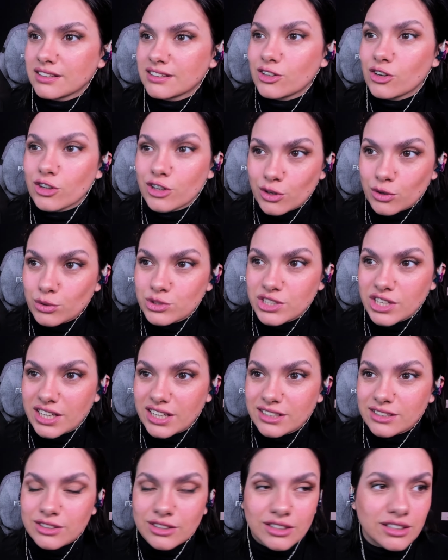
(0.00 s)
Tengo que escuchar
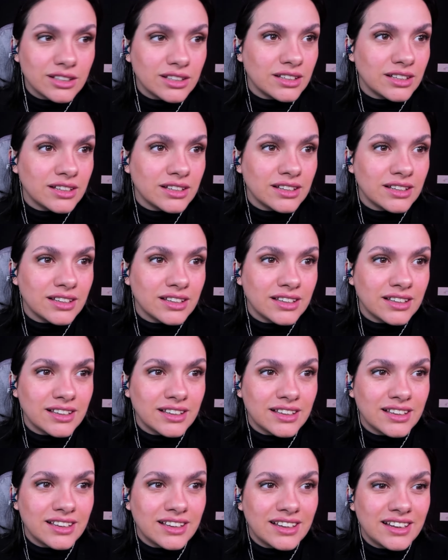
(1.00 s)
esto.
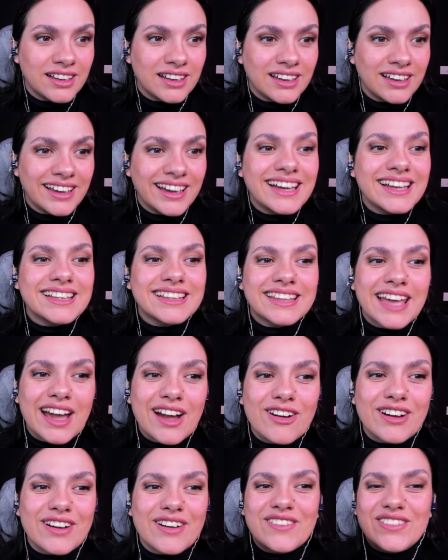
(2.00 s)

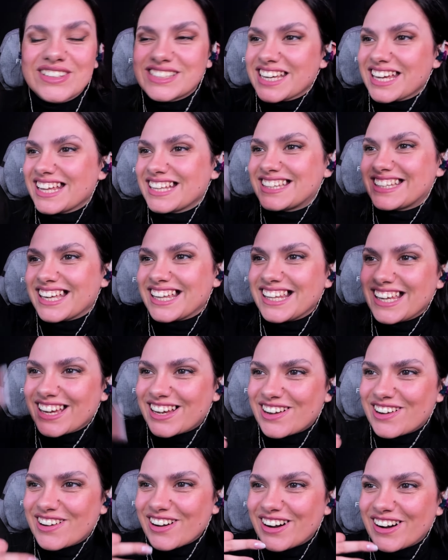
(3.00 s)
Tengo que escuchar este
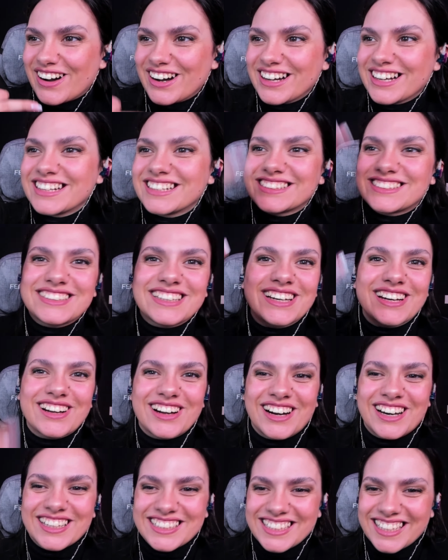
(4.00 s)
disco,
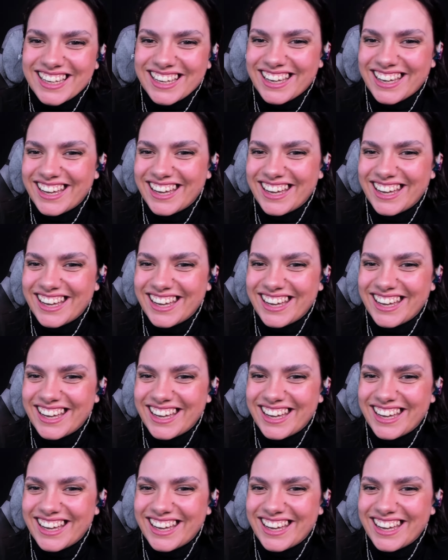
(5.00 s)
chicos.